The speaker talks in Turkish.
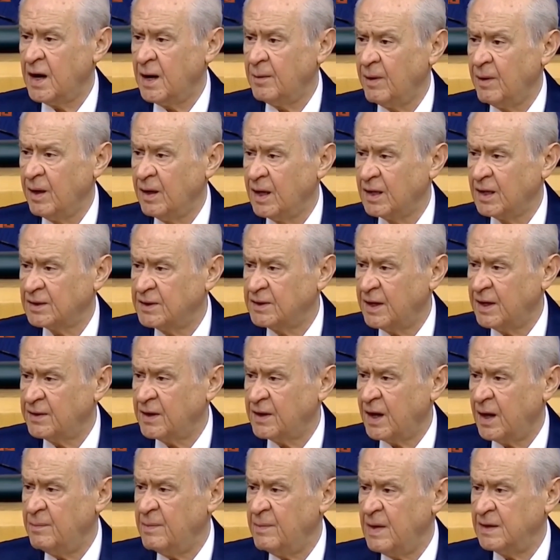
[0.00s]
Cenab-ı
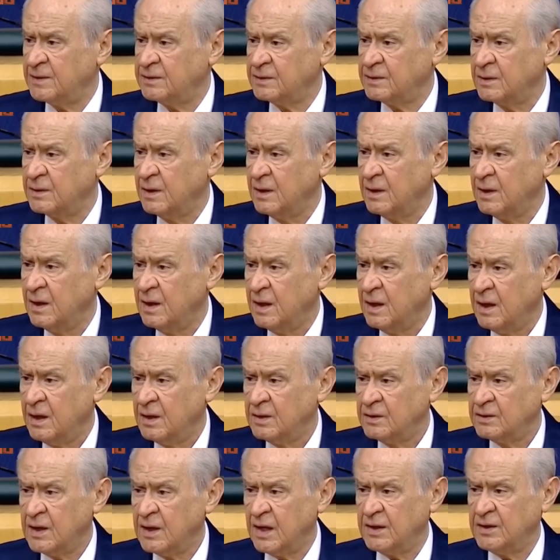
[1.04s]
Allah'tan rahmet,
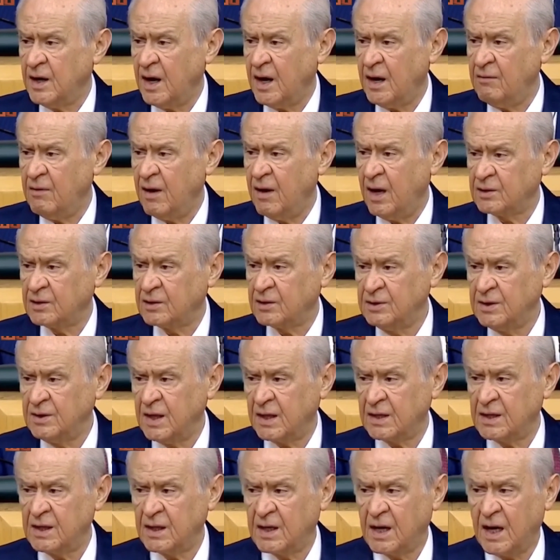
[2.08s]
tedavi
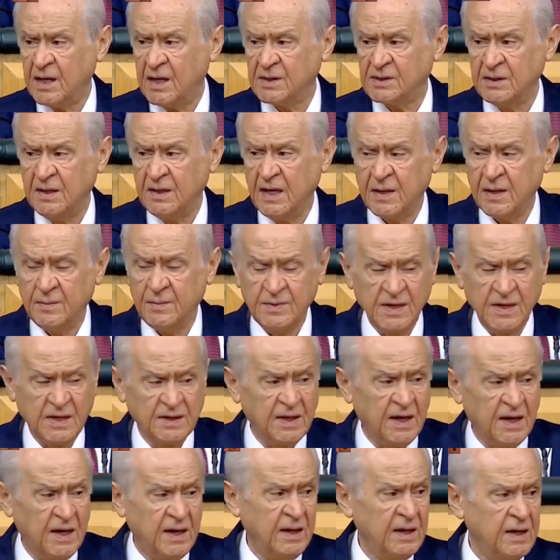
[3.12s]
altındaki
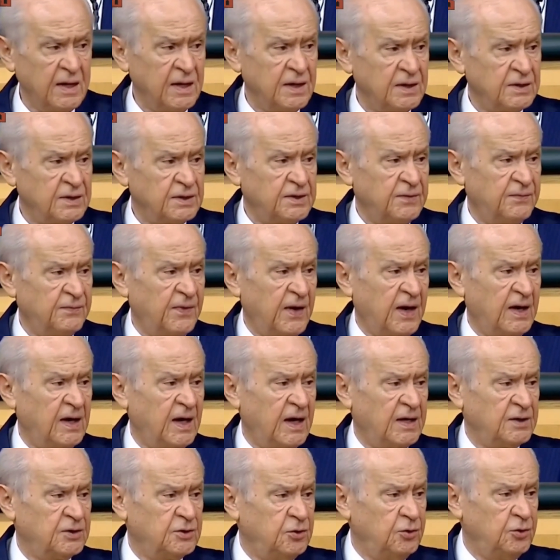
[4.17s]
gazilerimize de
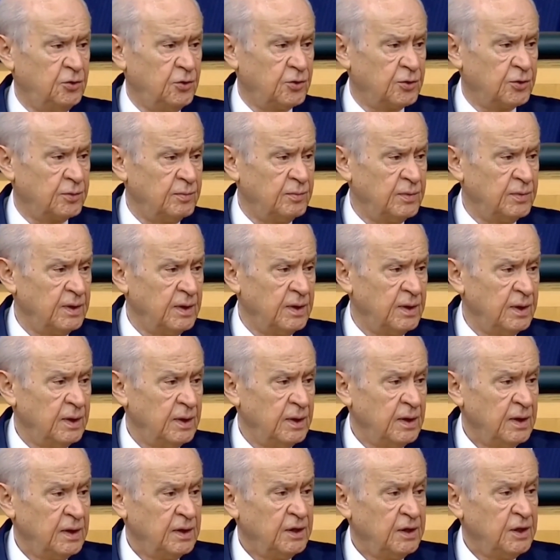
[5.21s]
şifalar diliyorum.
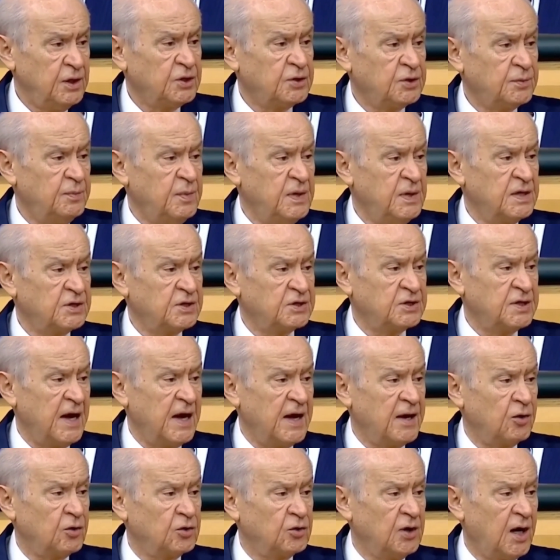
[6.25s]
Hiçbir
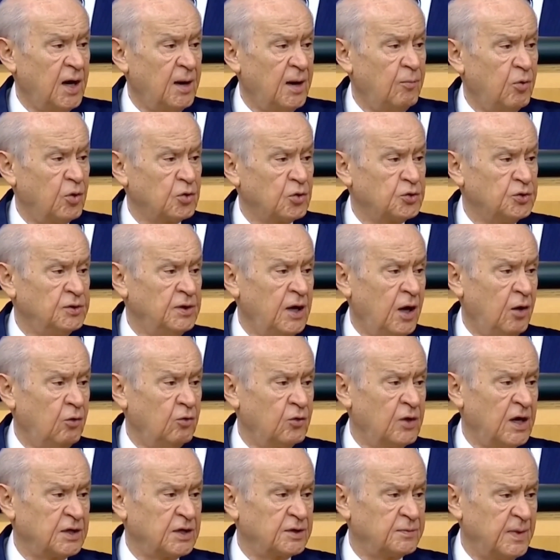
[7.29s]
şer odağı
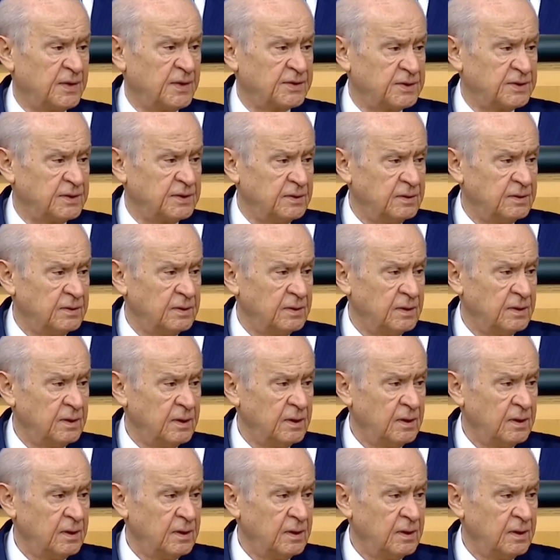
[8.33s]
boşuna uğraşmasın.